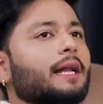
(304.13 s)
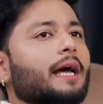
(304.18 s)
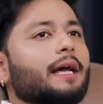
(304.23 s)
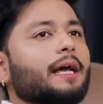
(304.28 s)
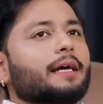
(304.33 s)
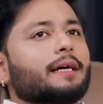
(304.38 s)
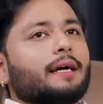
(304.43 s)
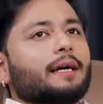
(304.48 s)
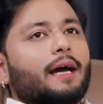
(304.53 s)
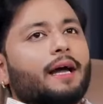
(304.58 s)
है एंड
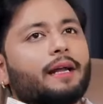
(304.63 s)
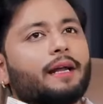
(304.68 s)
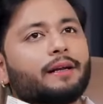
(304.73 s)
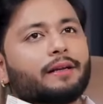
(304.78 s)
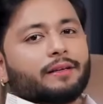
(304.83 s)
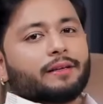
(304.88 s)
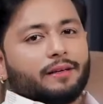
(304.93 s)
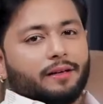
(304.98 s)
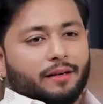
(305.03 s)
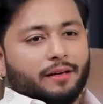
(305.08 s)
आई
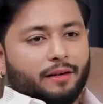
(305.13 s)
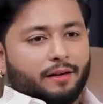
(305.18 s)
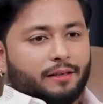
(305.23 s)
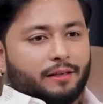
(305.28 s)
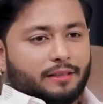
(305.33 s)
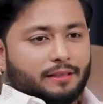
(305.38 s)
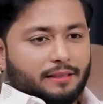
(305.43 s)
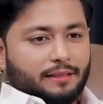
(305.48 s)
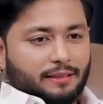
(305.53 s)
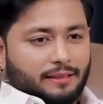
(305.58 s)
कैन
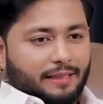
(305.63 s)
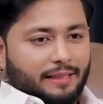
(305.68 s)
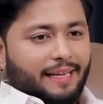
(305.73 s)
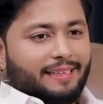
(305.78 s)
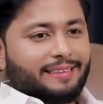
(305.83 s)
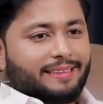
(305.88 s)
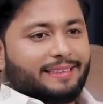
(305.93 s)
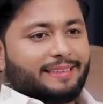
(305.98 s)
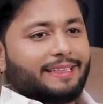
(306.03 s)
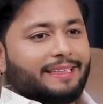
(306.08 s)

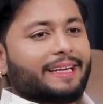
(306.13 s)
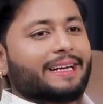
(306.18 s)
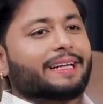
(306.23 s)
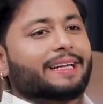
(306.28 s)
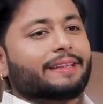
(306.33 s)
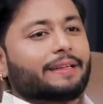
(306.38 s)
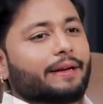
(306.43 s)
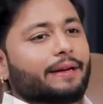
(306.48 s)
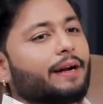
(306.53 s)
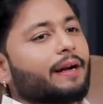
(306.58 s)
सेंस कि
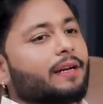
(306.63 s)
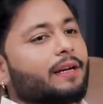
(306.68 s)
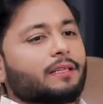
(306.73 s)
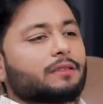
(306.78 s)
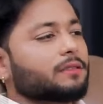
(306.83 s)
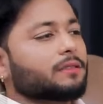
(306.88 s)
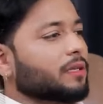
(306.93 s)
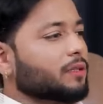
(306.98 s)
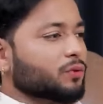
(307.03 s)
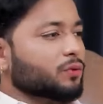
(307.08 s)
कितना ही
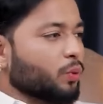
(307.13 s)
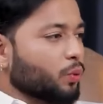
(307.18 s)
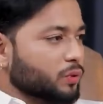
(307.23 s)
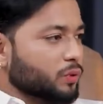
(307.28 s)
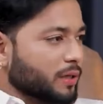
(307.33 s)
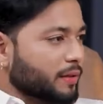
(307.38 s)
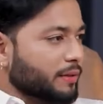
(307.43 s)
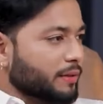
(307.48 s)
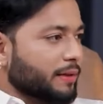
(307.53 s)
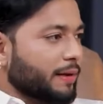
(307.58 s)
डेंजरस हो
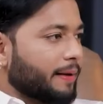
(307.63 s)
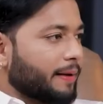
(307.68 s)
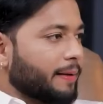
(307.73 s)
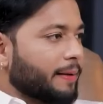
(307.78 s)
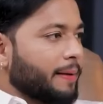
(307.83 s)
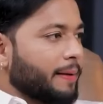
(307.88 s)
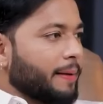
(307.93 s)
सकता है